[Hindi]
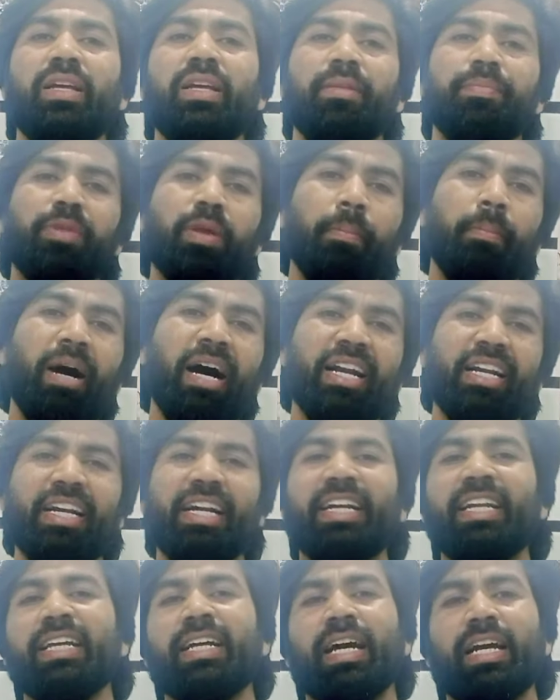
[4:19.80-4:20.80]
में
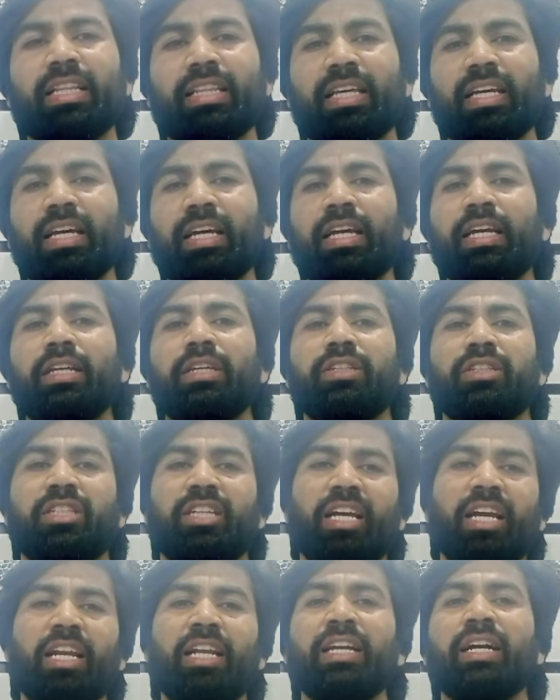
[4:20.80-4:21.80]
मार्केटिंग करते हैं
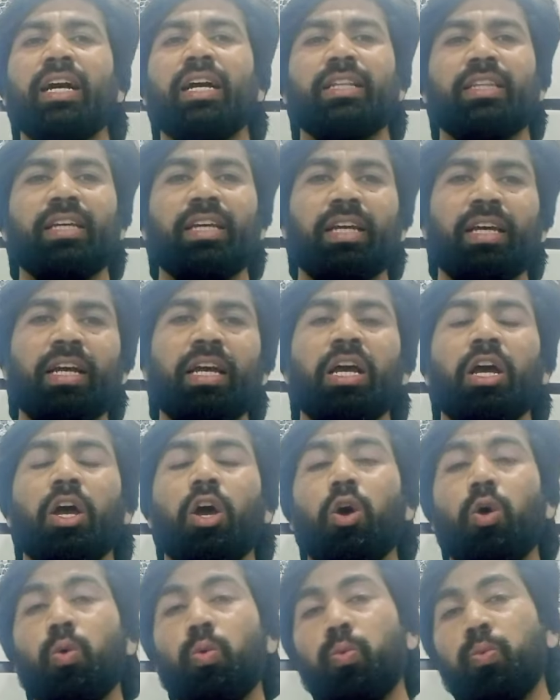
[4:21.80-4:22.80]
सेलिंग करते हैं
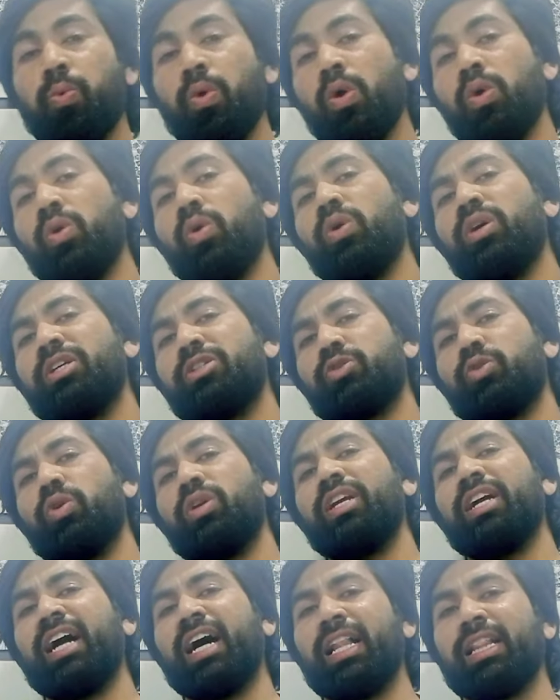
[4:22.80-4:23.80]
वो लोग
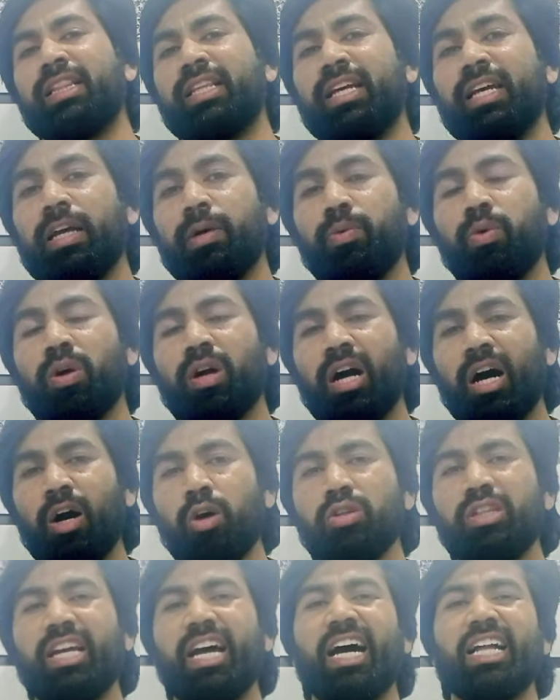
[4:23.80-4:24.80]
इसको निकालते हैं वो
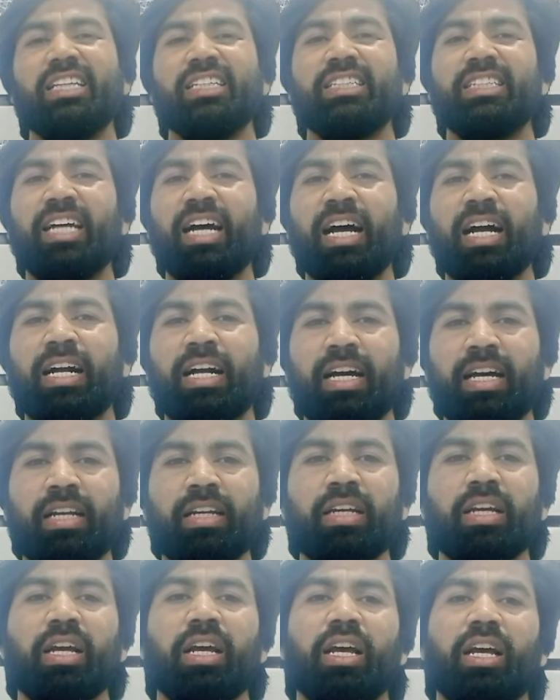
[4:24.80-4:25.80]
गांव देहात
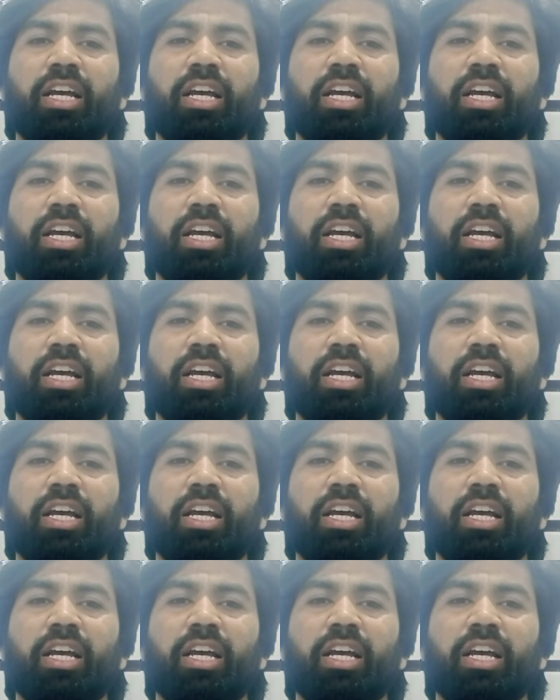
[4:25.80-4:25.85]
जाकर